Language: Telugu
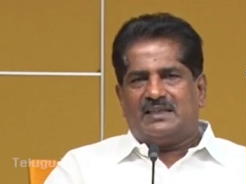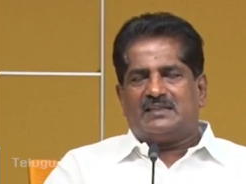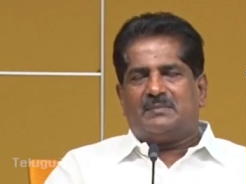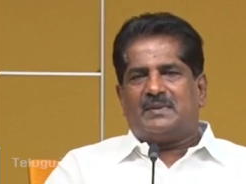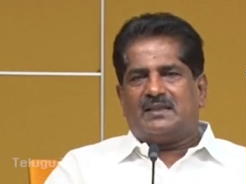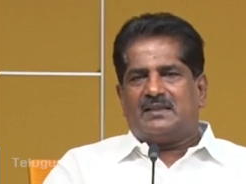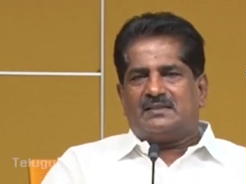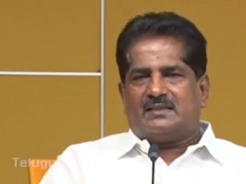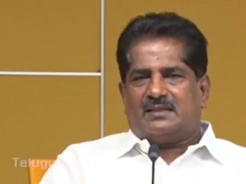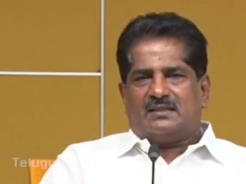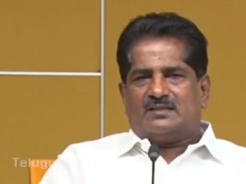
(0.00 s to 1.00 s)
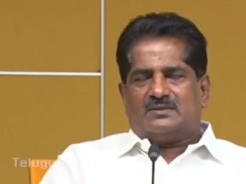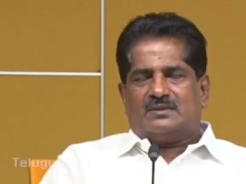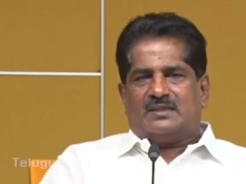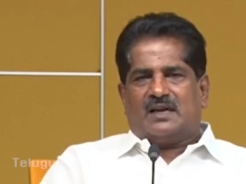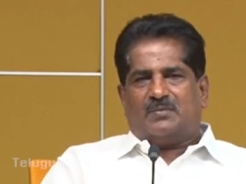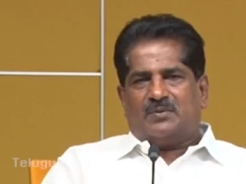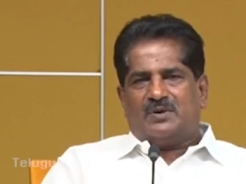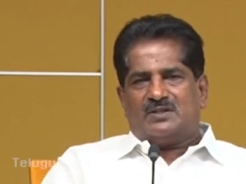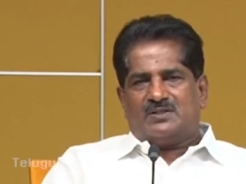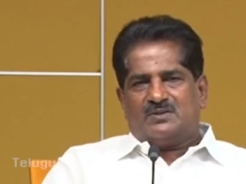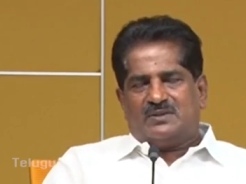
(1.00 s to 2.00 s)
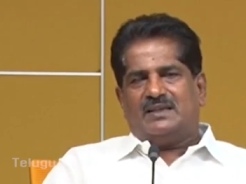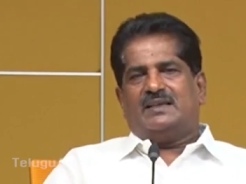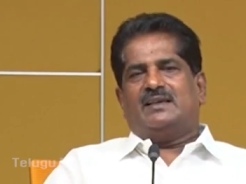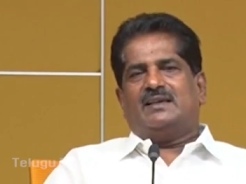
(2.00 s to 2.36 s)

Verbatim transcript: ఈ గీత పెద్ద తెచ్చిందో తెలుస్తుంది అపోజిషన్ ఉండి